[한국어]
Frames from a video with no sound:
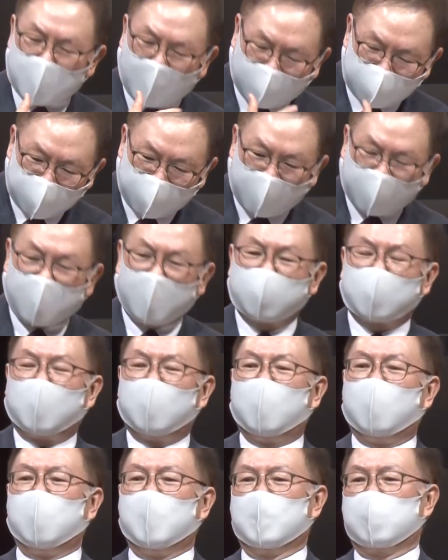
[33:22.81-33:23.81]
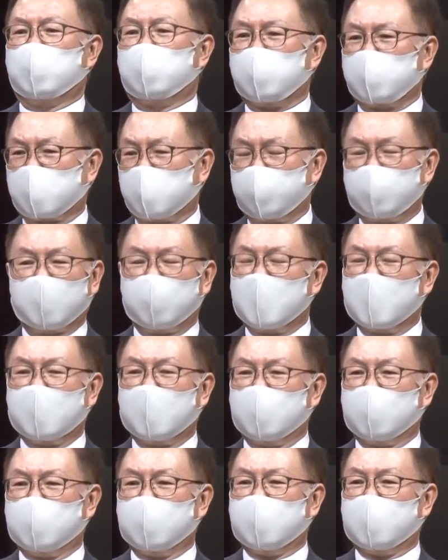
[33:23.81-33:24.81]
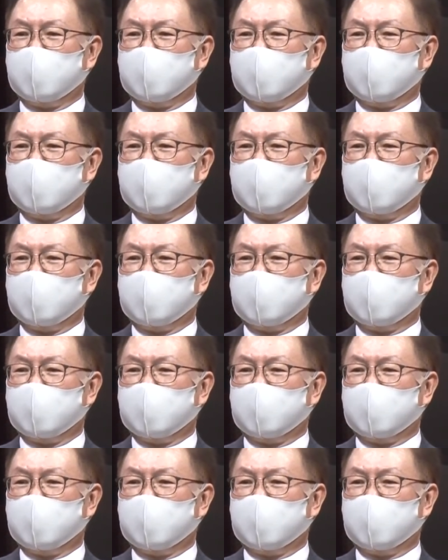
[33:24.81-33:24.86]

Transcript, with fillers: 아들에게도 주실 뿐만 아니라